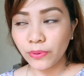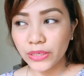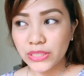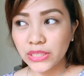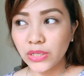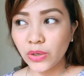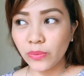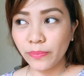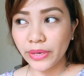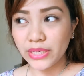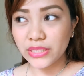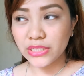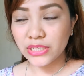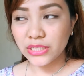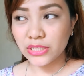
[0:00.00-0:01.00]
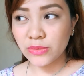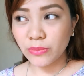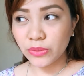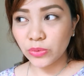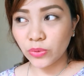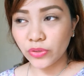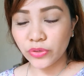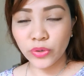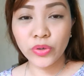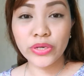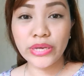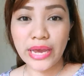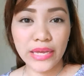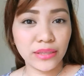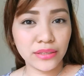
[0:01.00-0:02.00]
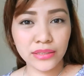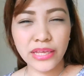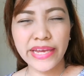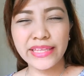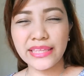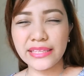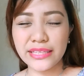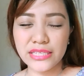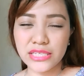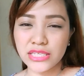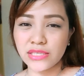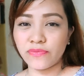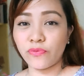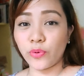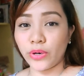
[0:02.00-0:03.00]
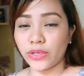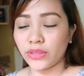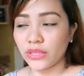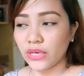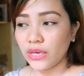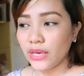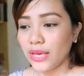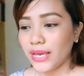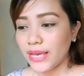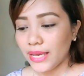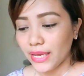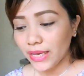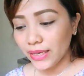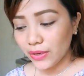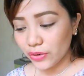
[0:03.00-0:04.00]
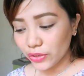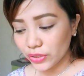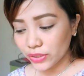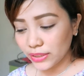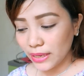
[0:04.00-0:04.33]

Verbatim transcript: Kasi dalawang beses na siya, tapos may two other. Oh, yeah. I think this is the fourth. Ayun.